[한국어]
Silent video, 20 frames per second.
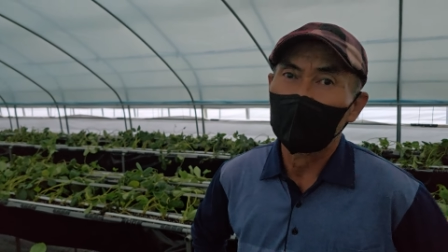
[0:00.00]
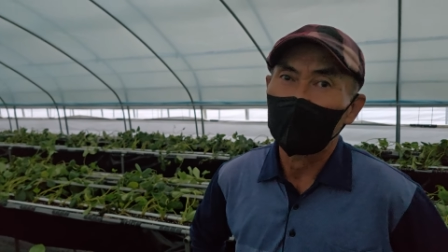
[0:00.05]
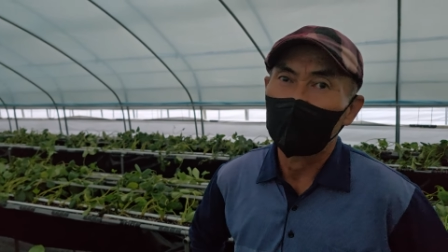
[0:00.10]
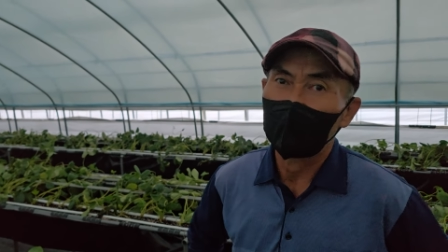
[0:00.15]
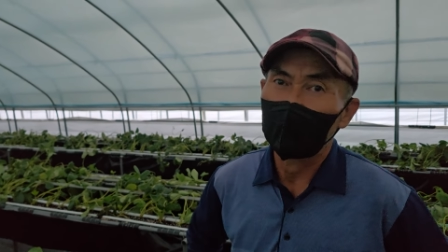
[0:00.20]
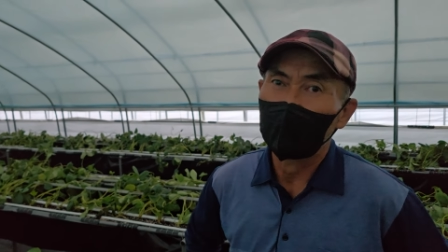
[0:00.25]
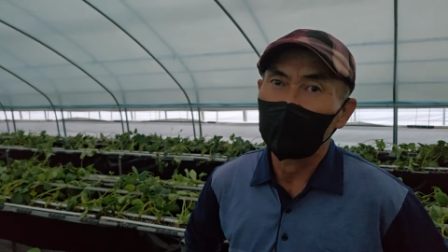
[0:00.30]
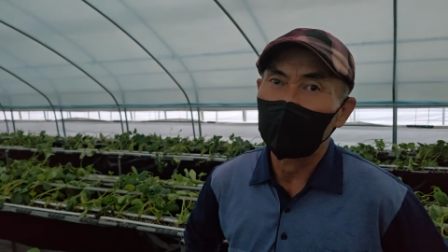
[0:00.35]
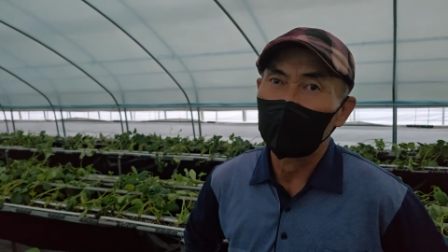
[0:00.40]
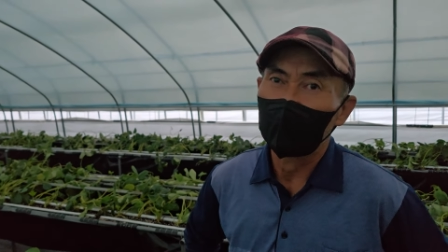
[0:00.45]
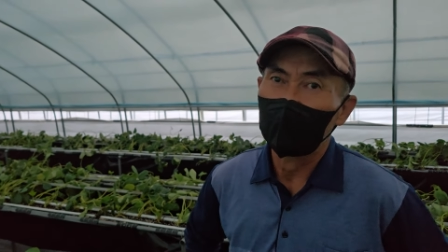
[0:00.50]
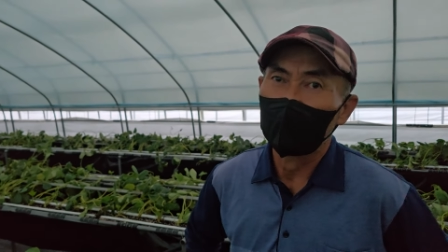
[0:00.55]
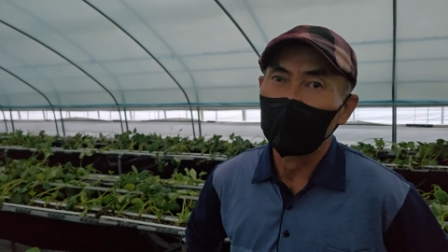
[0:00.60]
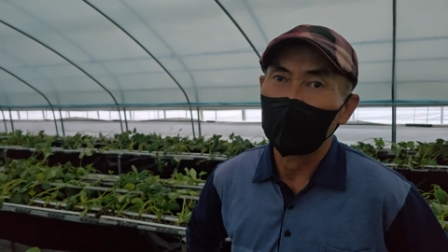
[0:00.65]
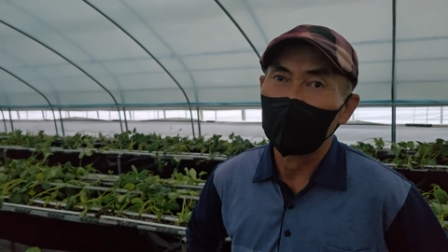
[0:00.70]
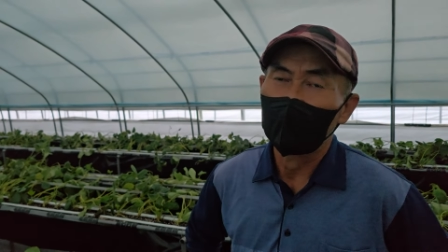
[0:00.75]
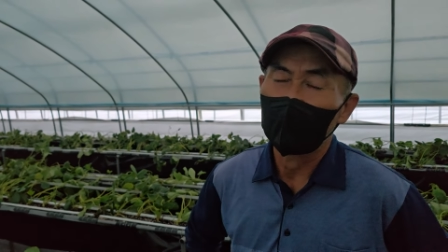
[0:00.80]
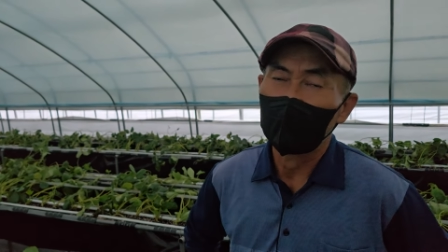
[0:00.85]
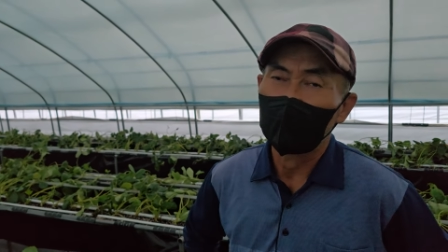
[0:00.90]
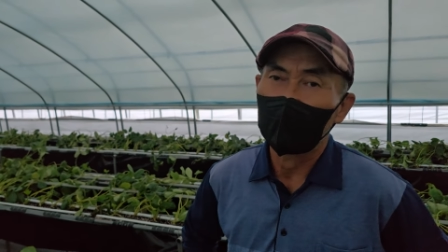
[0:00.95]
어,
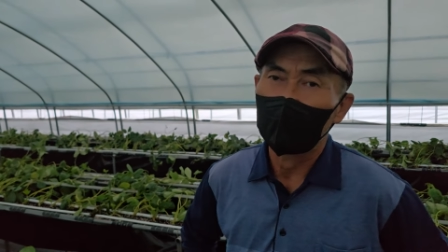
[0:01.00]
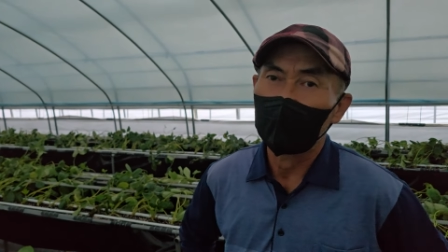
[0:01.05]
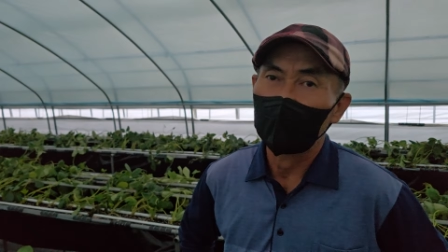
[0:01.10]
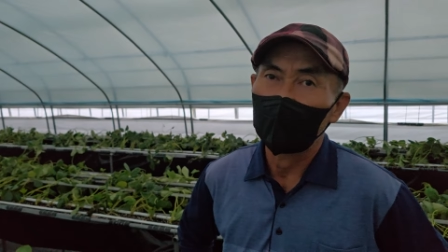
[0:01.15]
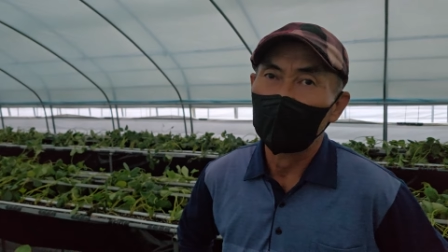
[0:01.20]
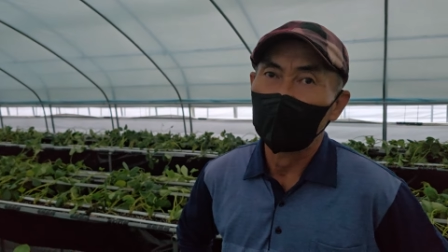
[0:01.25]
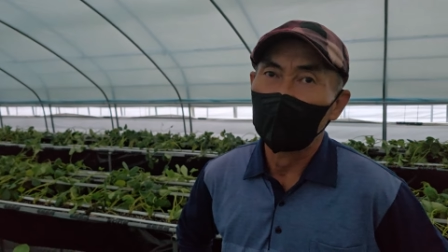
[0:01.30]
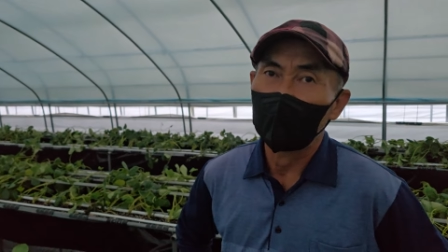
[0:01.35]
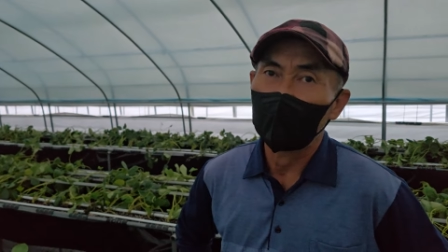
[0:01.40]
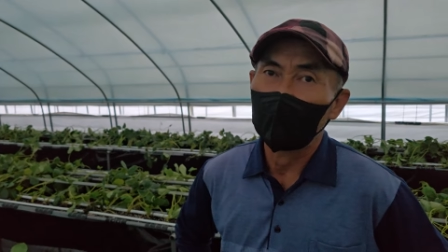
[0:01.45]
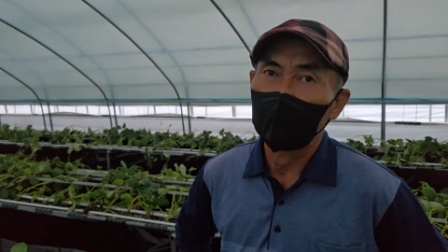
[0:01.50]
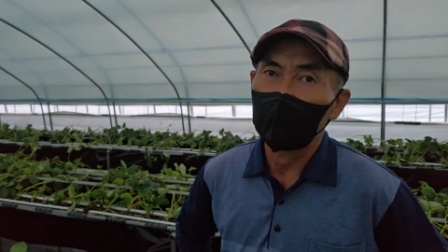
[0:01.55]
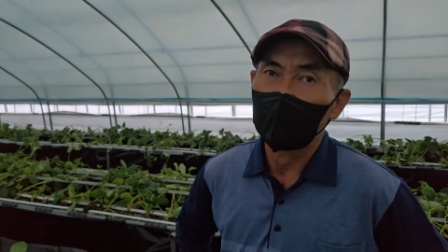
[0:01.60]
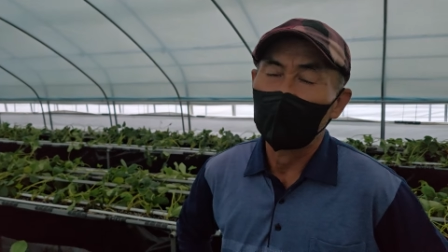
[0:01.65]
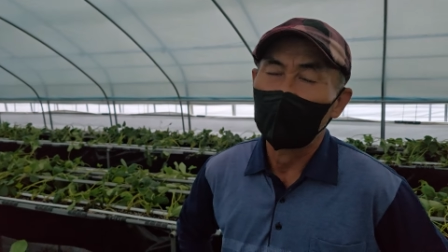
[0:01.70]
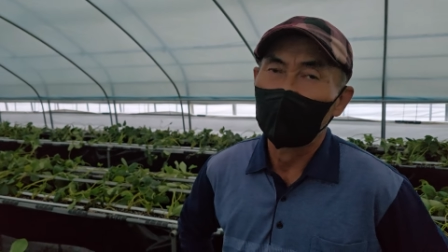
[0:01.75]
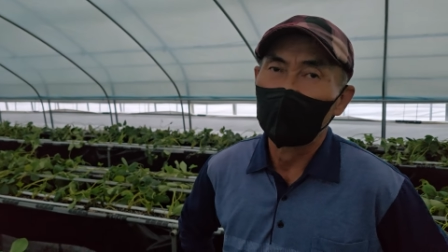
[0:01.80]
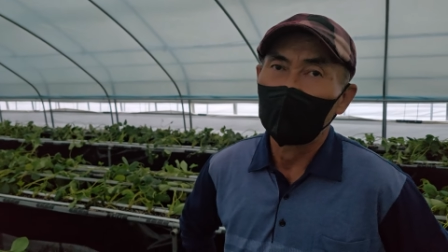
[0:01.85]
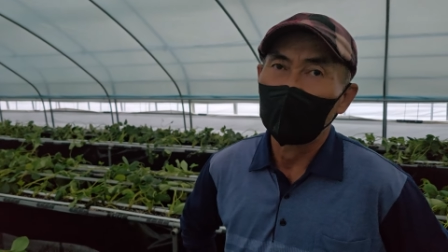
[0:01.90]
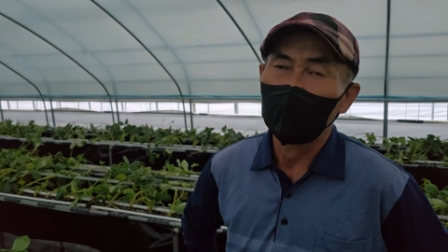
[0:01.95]
고급마저도
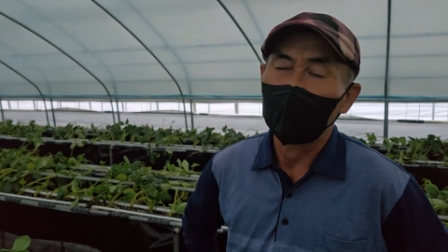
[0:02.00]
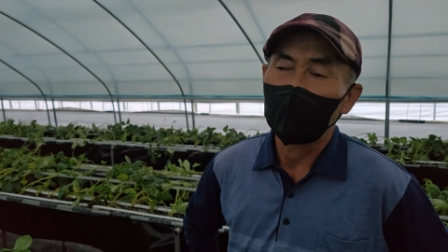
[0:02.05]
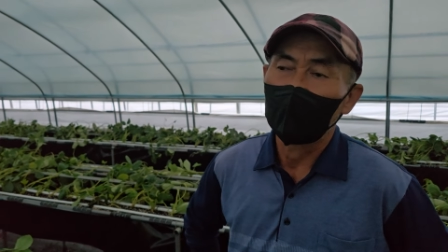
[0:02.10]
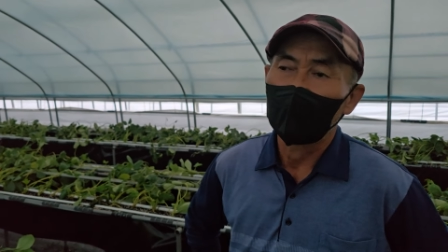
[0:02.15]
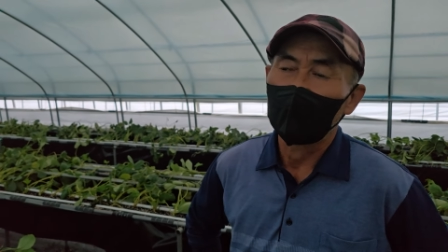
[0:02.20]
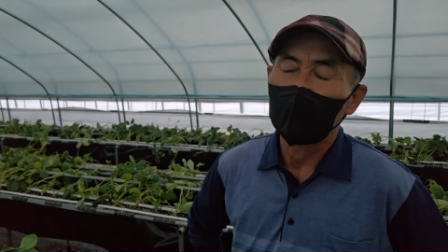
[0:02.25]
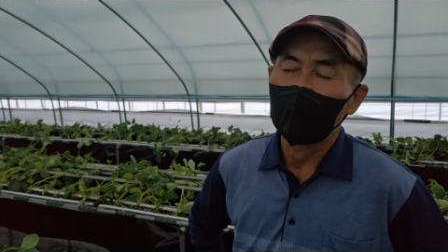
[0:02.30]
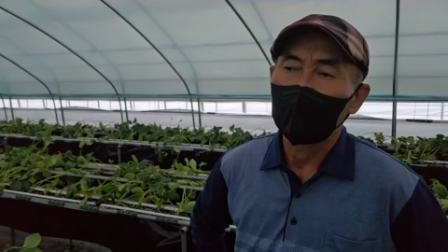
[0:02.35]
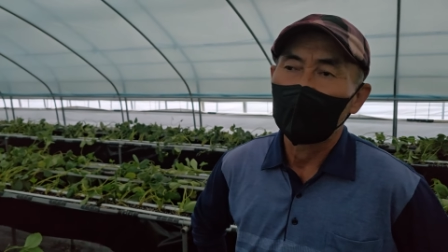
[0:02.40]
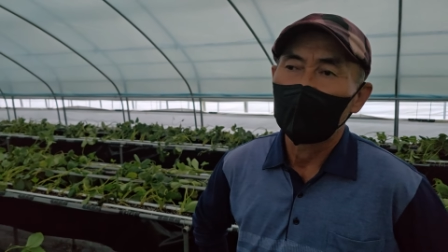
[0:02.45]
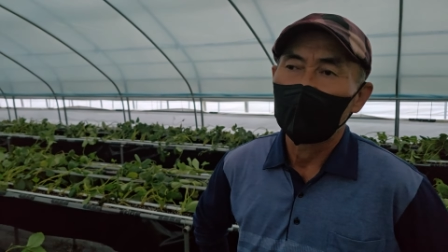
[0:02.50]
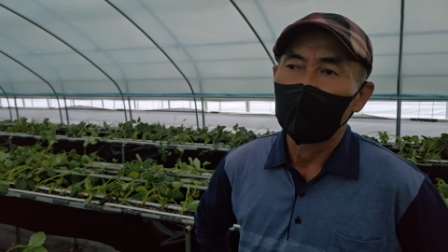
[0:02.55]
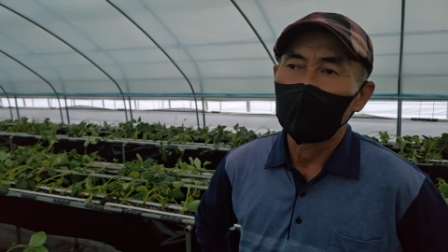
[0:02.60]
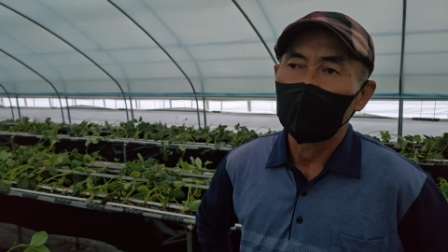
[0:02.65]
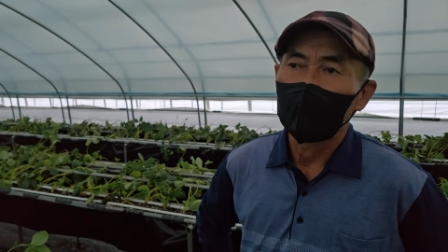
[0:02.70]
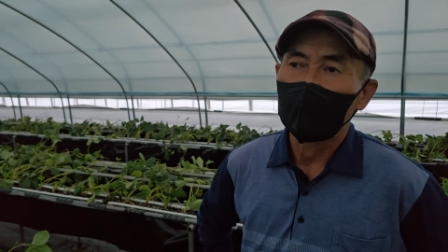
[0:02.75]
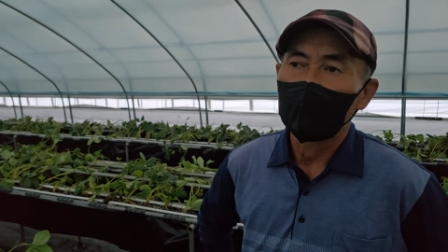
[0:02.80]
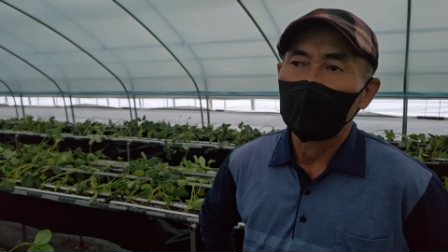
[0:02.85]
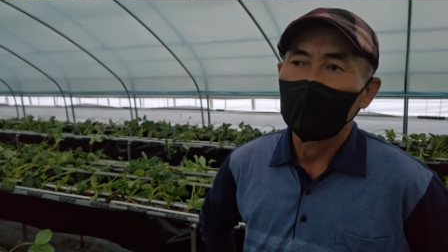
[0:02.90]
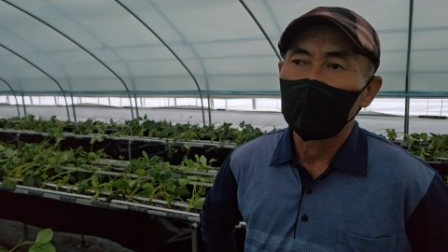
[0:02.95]

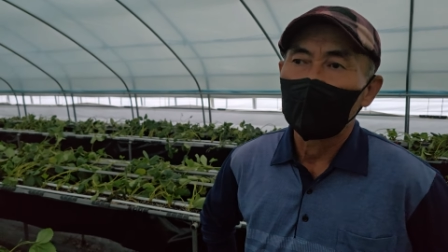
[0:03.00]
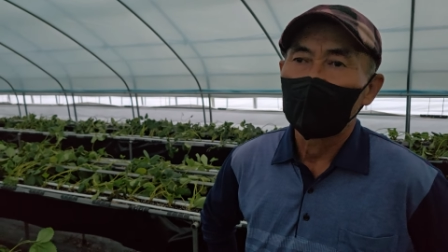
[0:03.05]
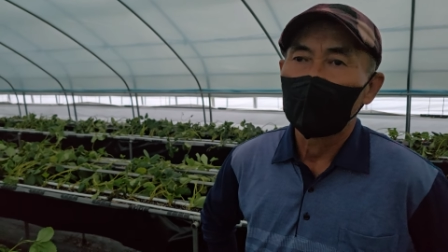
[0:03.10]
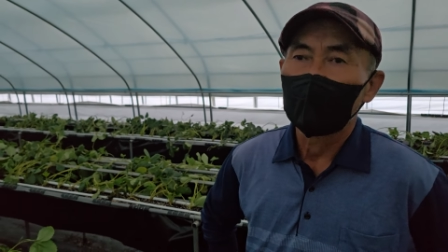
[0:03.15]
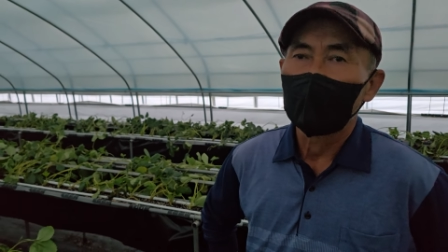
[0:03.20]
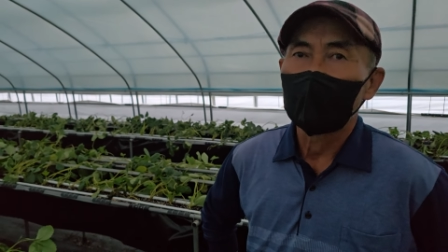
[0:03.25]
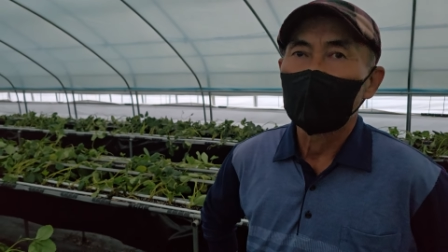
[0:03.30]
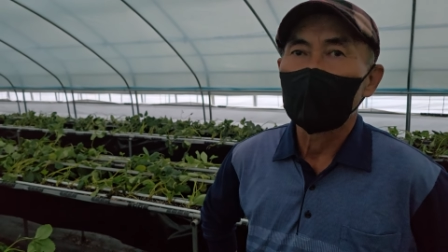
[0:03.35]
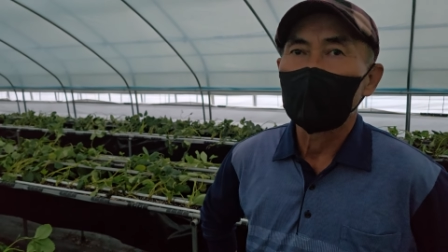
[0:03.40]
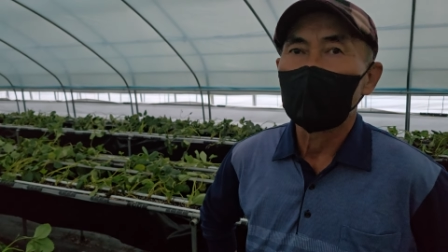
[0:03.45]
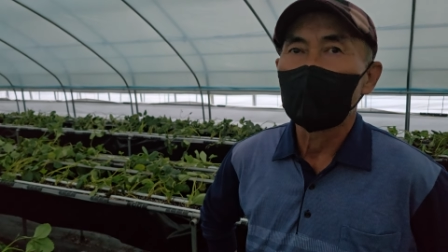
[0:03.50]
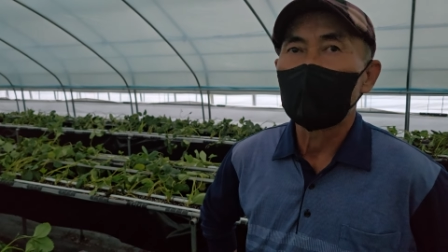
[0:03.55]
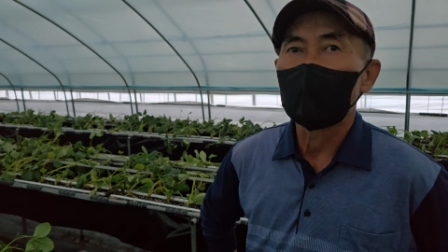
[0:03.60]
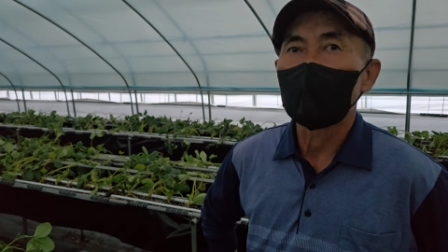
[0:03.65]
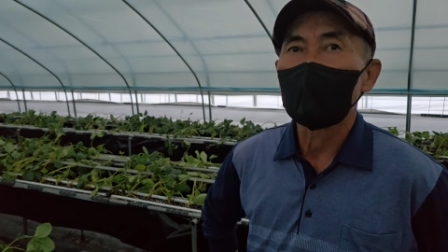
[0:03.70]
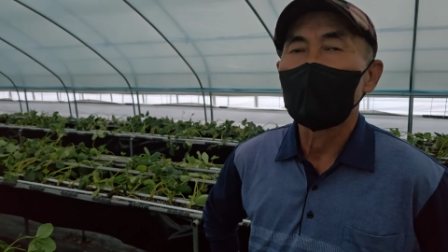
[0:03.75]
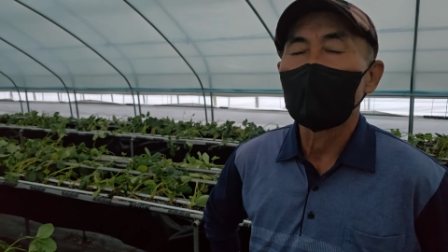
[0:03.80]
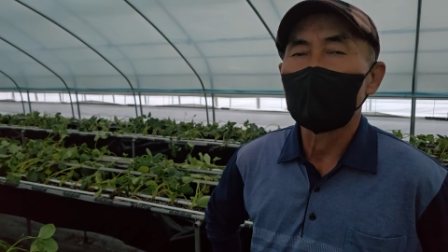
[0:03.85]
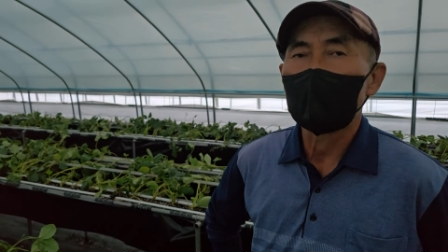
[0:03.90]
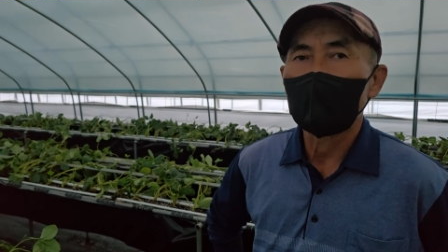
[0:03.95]
실내
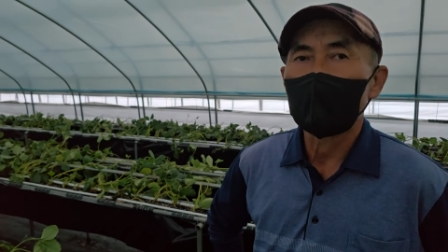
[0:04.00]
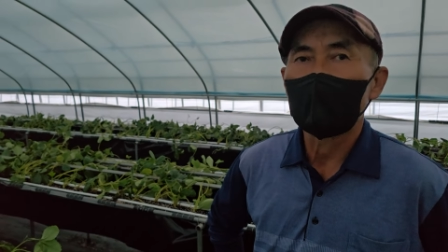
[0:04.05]
습이